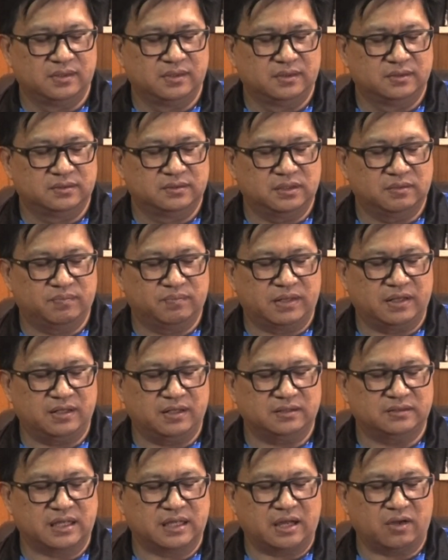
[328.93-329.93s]
ซึ่งเป็นนัก
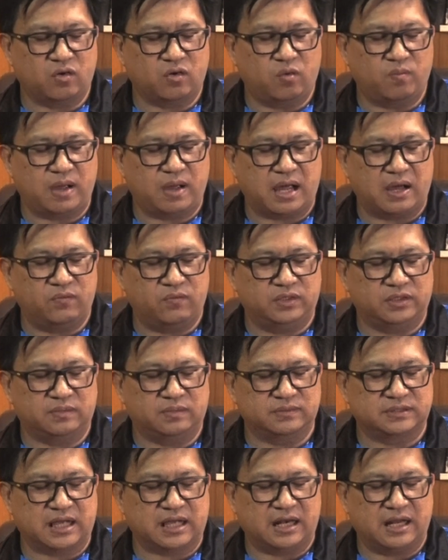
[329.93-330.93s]
ศึกษาของมหาวิทยาลัยธร
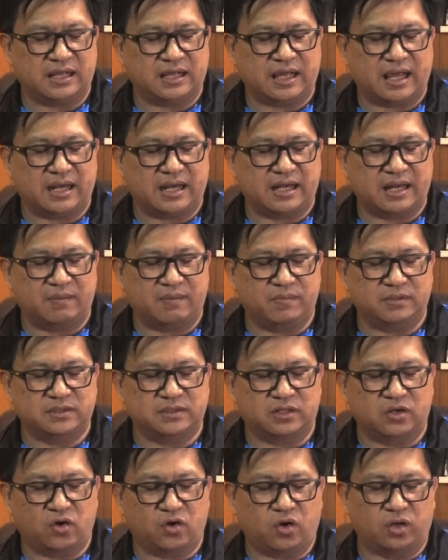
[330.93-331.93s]
รมศาสตร์และแกนนำรั
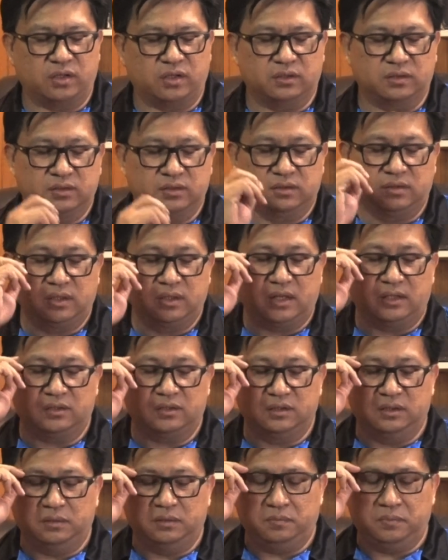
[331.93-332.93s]
ษฎร
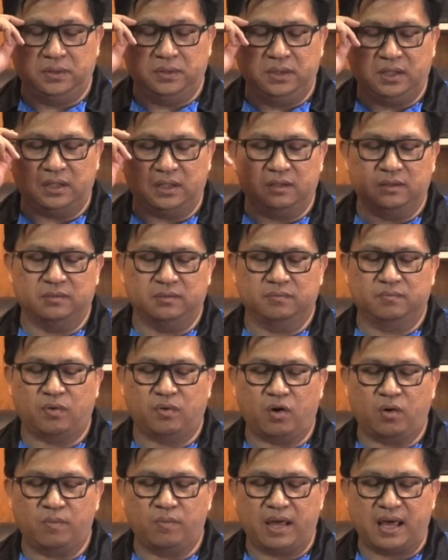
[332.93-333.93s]
ถึงเพื่อน
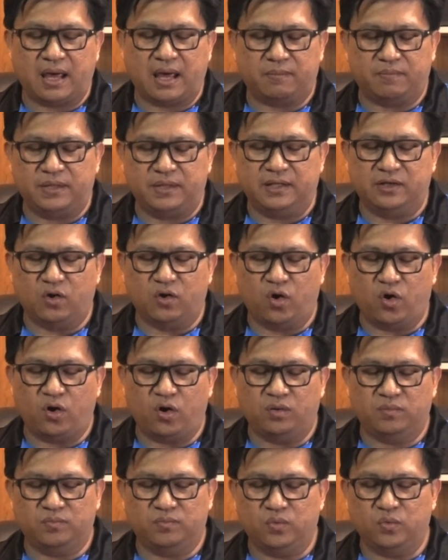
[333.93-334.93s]
พ่อแม่พี่น้อง
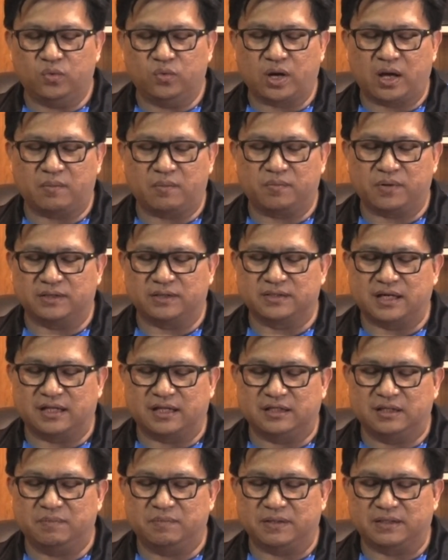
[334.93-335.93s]
ผู้รักประชา
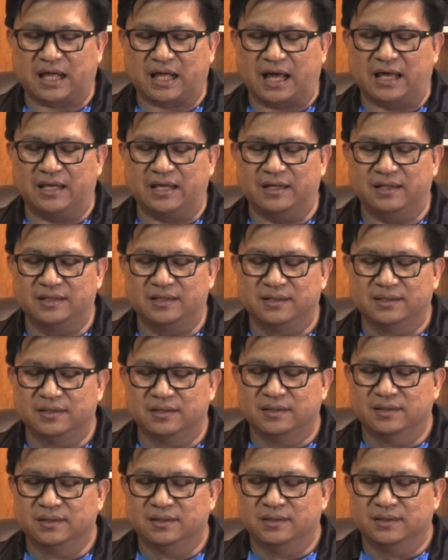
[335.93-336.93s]
ธิปไตย
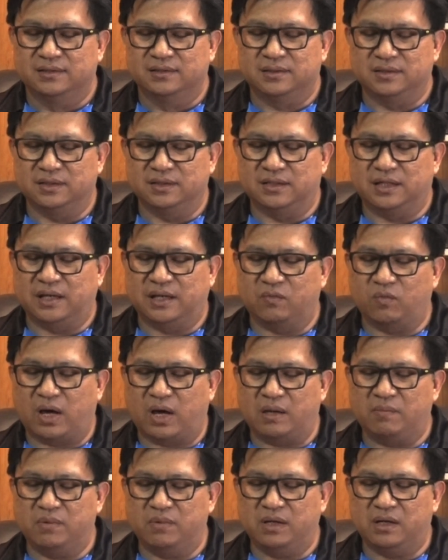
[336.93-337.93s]
ซึ่งเขียนไว้
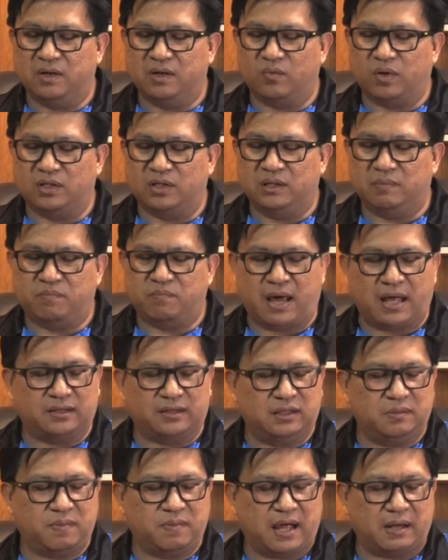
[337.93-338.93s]
เมื่อวันที่
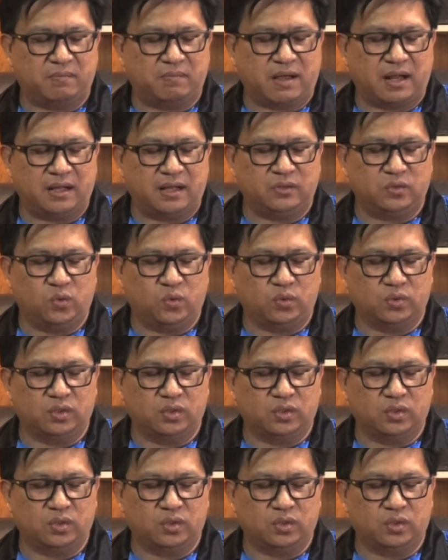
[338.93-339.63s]
8 ที่ผ่านมาและถูก